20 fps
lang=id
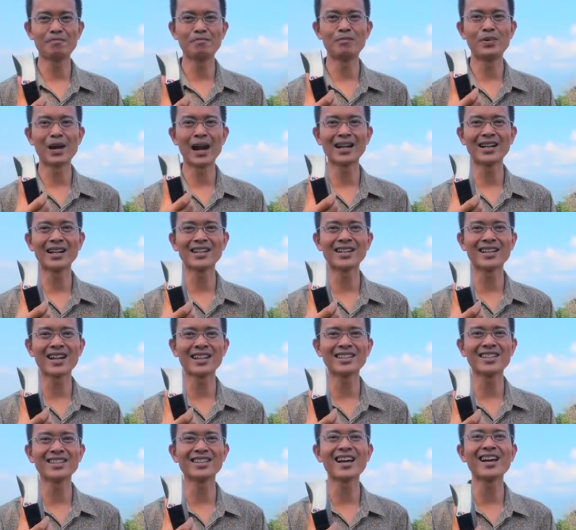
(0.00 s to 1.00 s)
berada
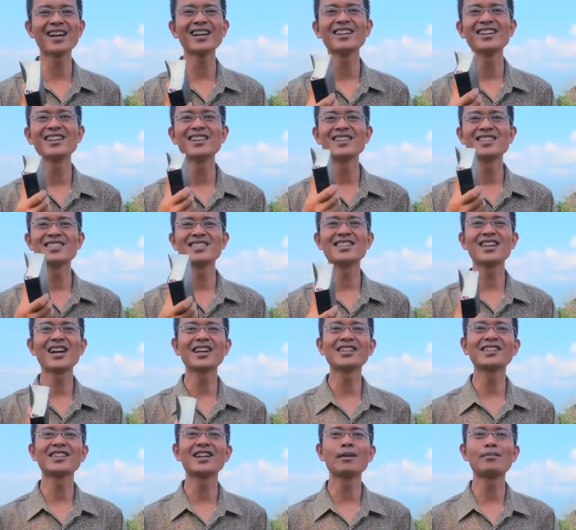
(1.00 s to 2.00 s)
dekat kita
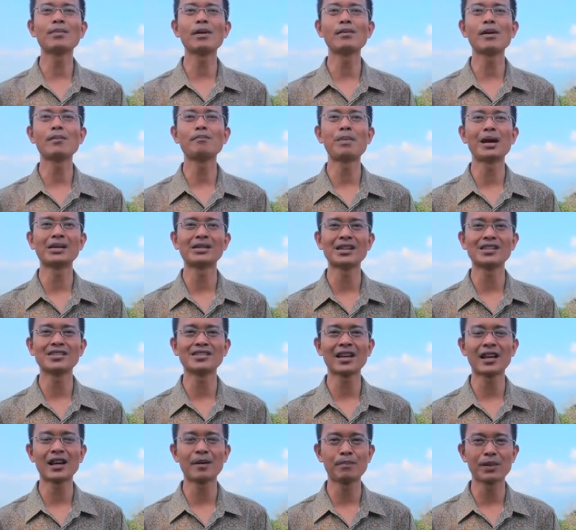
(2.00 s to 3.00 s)
sehingga kita dapat membaca
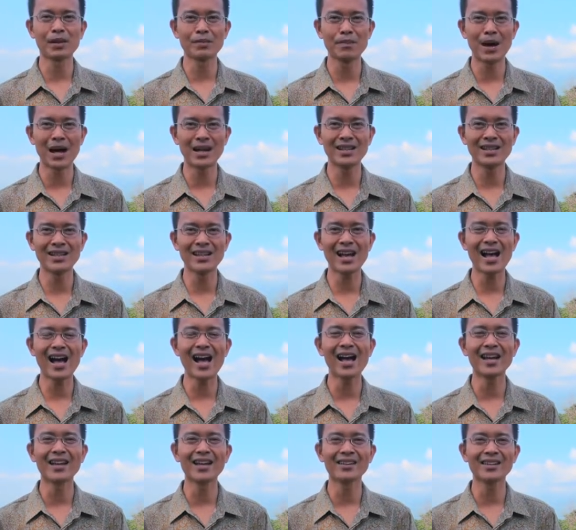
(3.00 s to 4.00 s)
secara pribadi
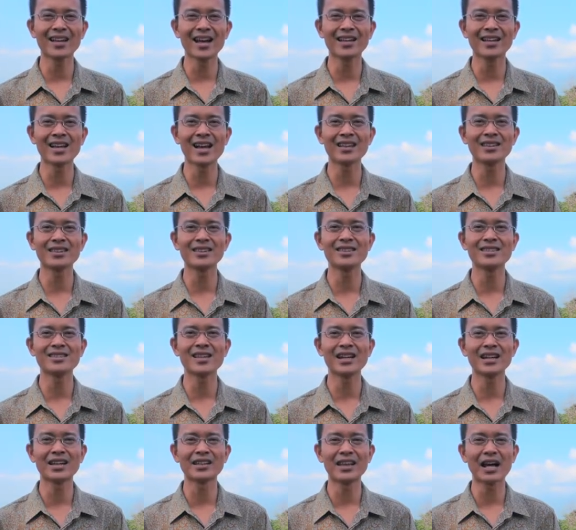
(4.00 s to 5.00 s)
ayat-ayat
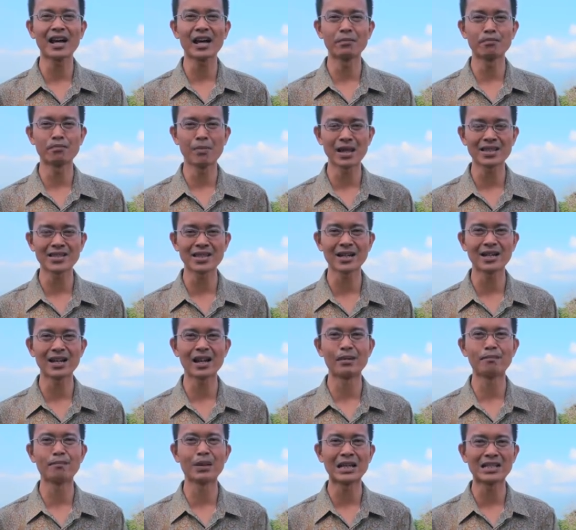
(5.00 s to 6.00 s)
yang kita akan baca
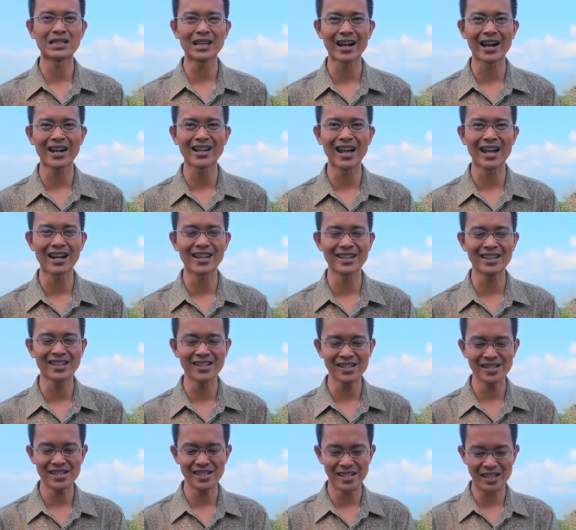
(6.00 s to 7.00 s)
dalam pelajaran
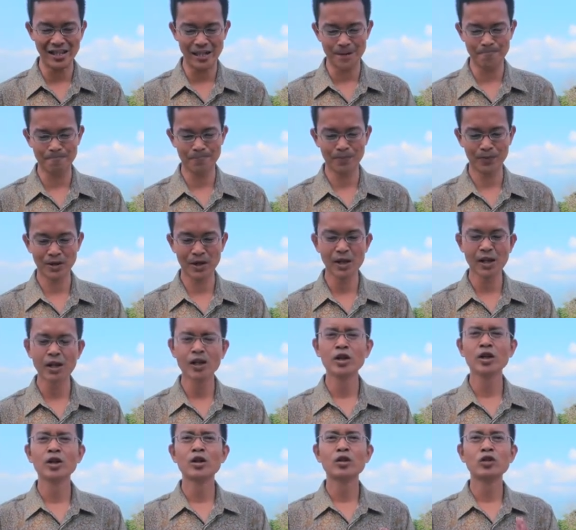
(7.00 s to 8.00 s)
hari ini.
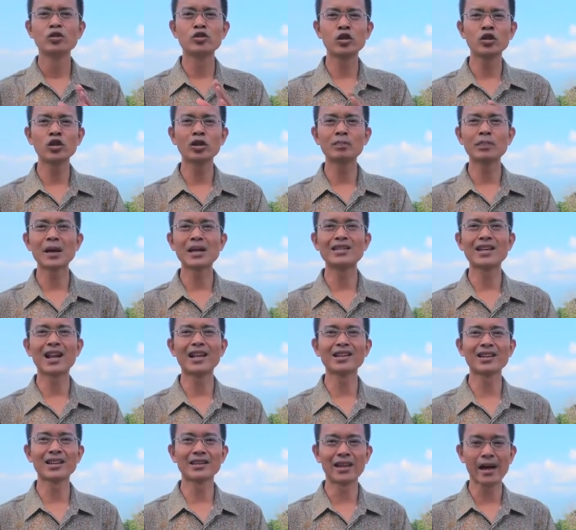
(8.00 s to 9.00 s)
Judul
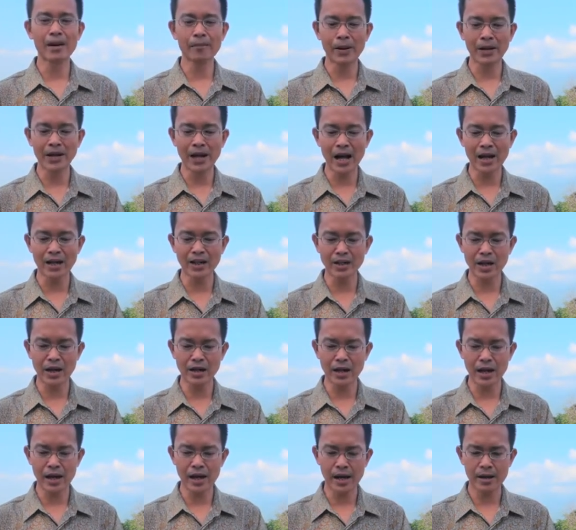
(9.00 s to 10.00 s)
pelajaran kita pada hari
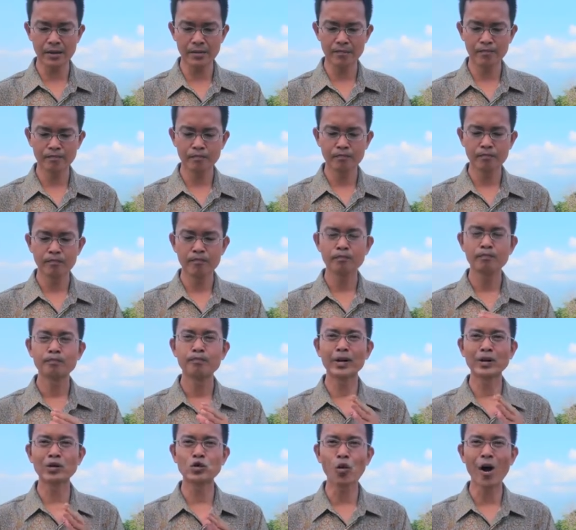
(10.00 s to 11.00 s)
ini adalah
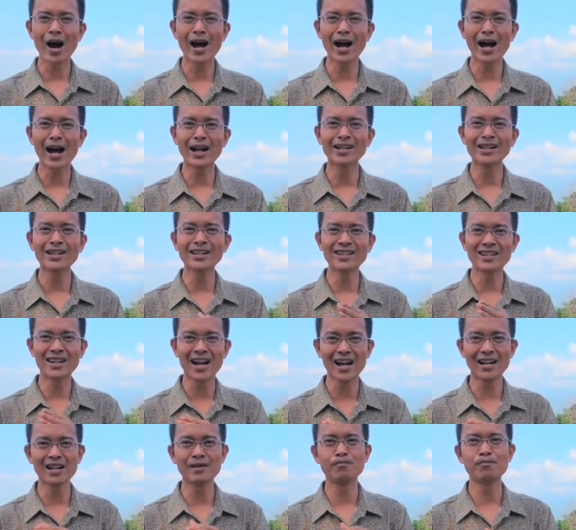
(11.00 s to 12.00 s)
Perjuangan
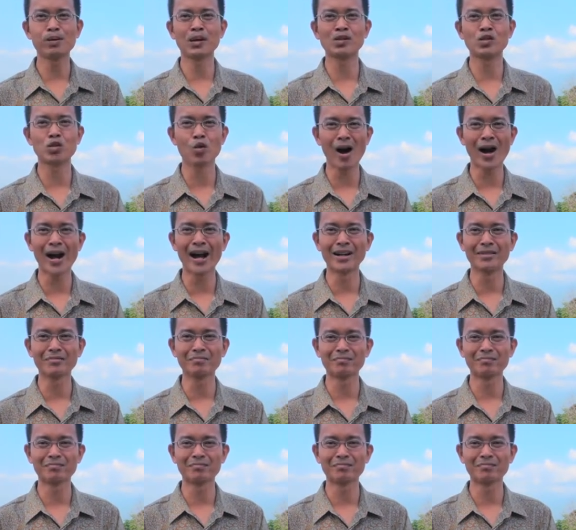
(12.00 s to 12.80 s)
dari Perjuangan.